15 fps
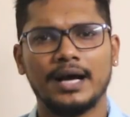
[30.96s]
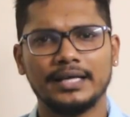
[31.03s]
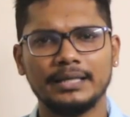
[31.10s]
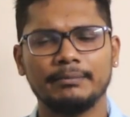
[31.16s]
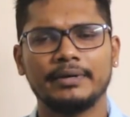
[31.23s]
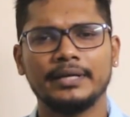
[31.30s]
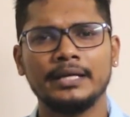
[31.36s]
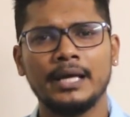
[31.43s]
அதே
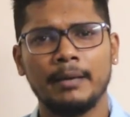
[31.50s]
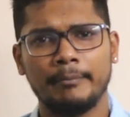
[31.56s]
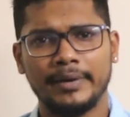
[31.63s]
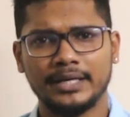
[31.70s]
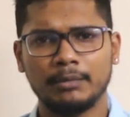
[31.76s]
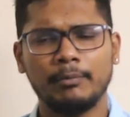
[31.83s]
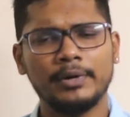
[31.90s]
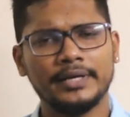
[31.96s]
மாதிரி
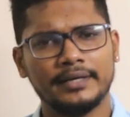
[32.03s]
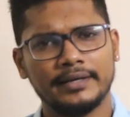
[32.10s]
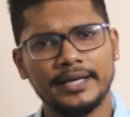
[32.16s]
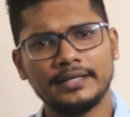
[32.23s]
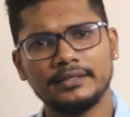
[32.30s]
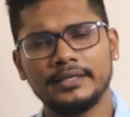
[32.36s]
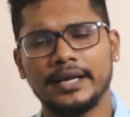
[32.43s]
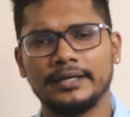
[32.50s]
மெட்டபாலிக்
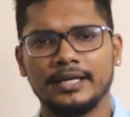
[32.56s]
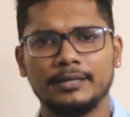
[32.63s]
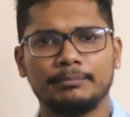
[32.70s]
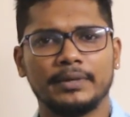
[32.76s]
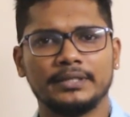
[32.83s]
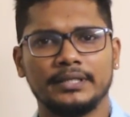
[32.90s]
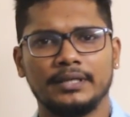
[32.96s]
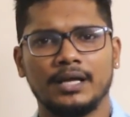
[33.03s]
ரேட்னா என்னென்னு
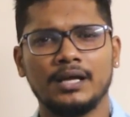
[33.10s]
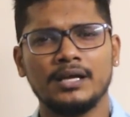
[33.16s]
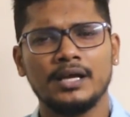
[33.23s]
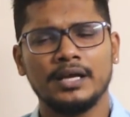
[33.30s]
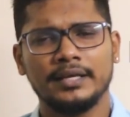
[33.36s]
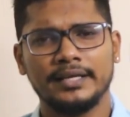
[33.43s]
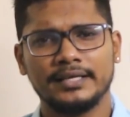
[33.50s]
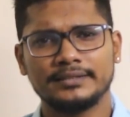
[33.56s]
பார்த்தீங்கன்னா
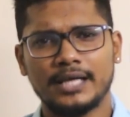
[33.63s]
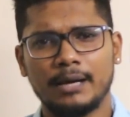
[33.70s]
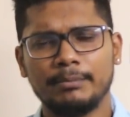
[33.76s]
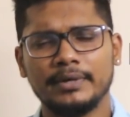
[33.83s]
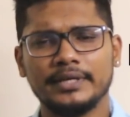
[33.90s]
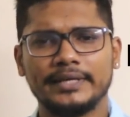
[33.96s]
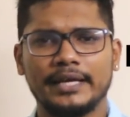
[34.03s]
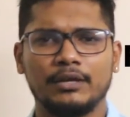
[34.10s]
நீங்கள்
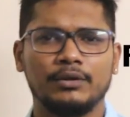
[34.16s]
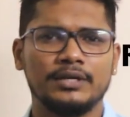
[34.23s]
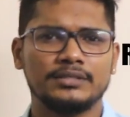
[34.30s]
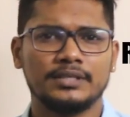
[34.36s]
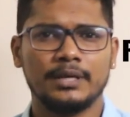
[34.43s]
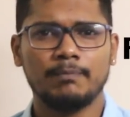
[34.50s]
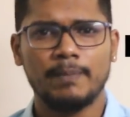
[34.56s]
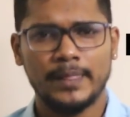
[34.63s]
சாப்பிட்ற
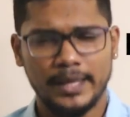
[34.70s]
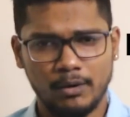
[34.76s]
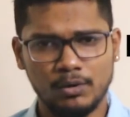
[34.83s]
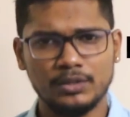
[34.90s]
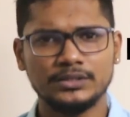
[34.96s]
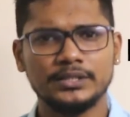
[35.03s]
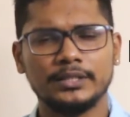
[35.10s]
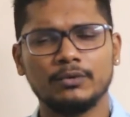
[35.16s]
கேலரிஸை
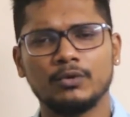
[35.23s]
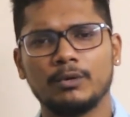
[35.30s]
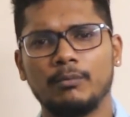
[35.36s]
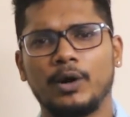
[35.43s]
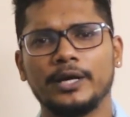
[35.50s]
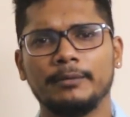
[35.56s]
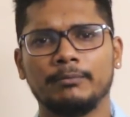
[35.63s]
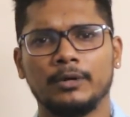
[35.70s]
எவ்வளோ சீக்கிரம் உங்கள்
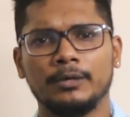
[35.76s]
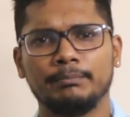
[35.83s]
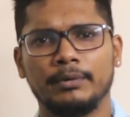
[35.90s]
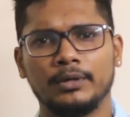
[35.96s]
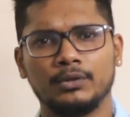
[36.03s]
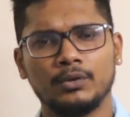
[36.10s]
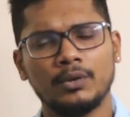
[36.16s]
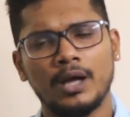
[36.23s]
பாடி பர்ன்
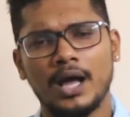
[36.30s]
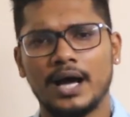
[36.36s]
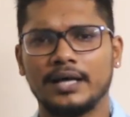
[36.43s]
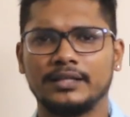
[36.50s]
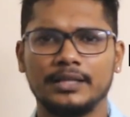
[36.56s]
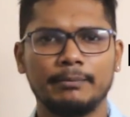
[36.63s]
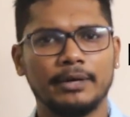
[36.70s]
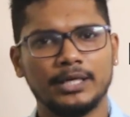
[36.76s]
பண்ணுதோ
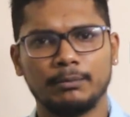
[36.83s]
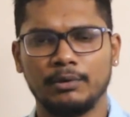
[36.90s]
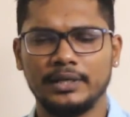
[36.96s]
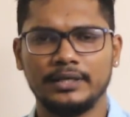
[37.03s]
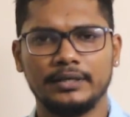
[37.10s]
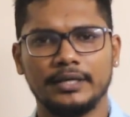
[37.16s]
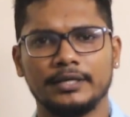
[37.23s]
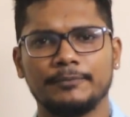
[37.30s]
அதுதான்
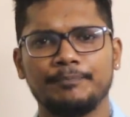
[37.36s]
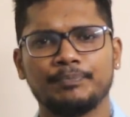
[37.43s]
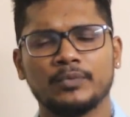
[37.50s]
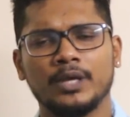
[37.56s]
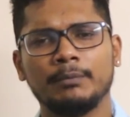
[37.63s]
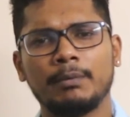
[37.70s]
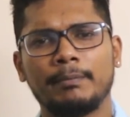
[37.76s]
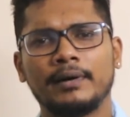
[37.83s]
மெட்டபாலிக் ரேட்
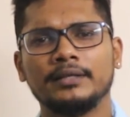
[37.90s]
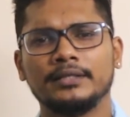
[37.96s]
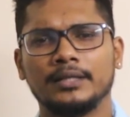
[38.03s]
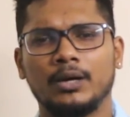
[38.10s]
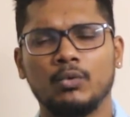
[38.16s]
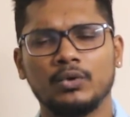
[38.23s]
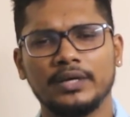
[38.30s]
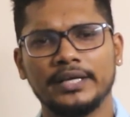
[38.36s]
இப்போ
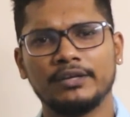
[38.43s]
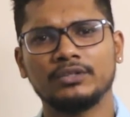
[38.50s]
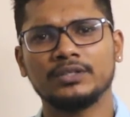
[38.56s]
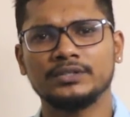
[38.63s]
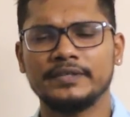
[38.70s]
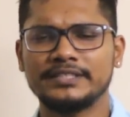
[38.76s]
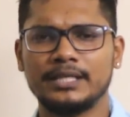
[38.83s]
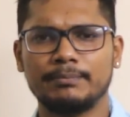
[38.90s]
பார்த்தீங்கன்னா உங்களுக்கு
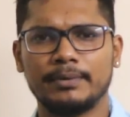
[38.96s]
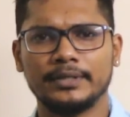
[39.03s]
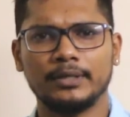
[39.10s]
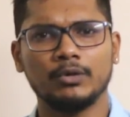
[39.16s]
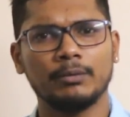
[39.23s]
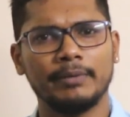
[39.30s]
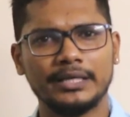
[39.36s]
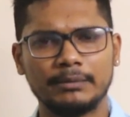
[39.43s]
இருபத்தஞ்சு வயசில்
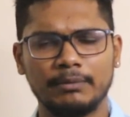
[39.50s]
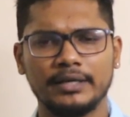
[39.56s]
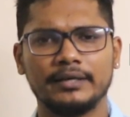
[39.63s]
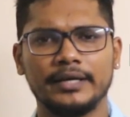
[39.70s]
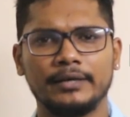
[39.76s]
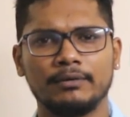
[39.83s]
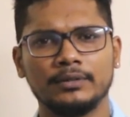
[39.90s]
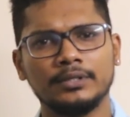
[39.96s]
பார்த்தீங்கன்னா உங்கள் மெட்டபலிக்
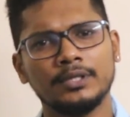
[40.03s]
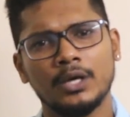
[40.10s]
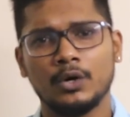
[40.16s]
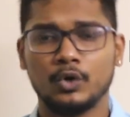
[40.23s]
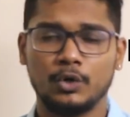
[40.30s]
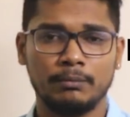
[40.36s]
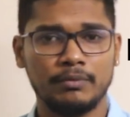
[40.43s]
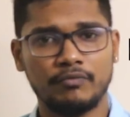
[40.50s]
ரேட் வந்து
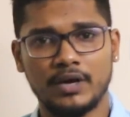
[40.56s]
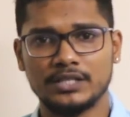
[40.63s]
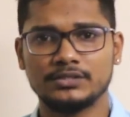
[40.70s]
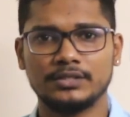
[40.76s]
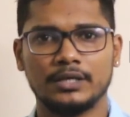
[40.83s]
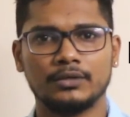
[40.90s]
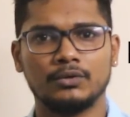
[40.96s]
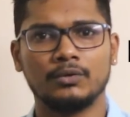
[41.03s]
ரொம்ப
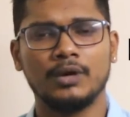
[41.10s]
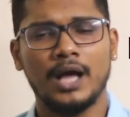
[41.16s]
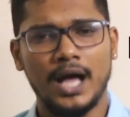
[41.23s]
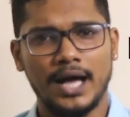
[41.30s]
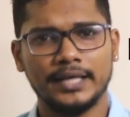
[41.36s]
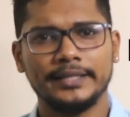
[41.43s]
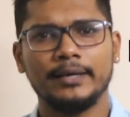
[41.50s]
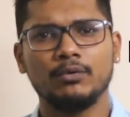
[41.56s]
ஃபாஸ்ட்டாக இருக்கும்
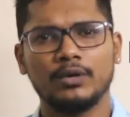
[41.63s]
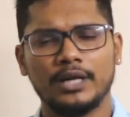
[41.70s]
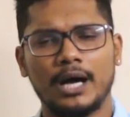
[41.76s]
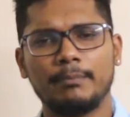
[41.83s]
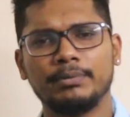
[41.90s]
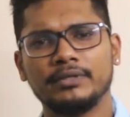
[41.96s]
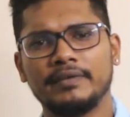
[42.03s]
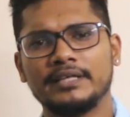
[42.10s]
அதே உங்கள்
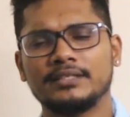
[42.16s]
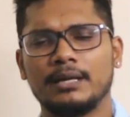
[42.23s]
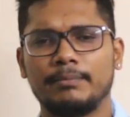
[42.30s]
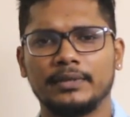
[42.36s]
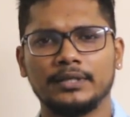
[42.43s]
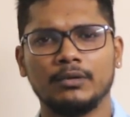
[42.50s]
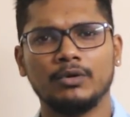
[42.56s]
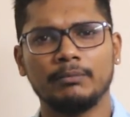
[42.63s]
நாற்பது வயசில்
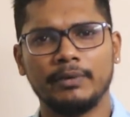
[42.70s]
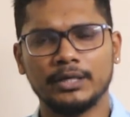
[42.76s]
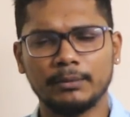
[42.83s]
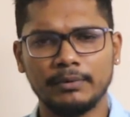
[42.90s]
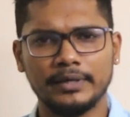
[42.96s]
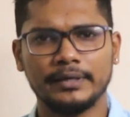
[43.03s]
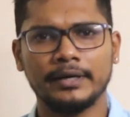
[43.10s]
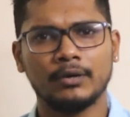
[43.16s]
பார்த்தீங்கன்னா உங்கள்
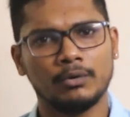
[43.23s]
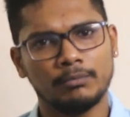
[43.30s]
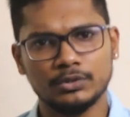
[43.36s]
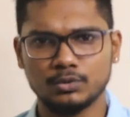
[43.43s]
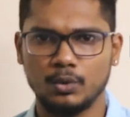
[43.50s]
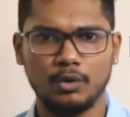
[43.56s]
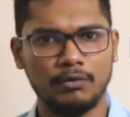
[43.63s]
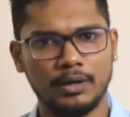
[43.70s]
மெட்டபலிக் ரேட் ரொம்ப
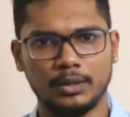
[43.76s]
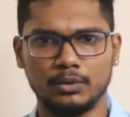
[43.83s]
ஸ்லோவாக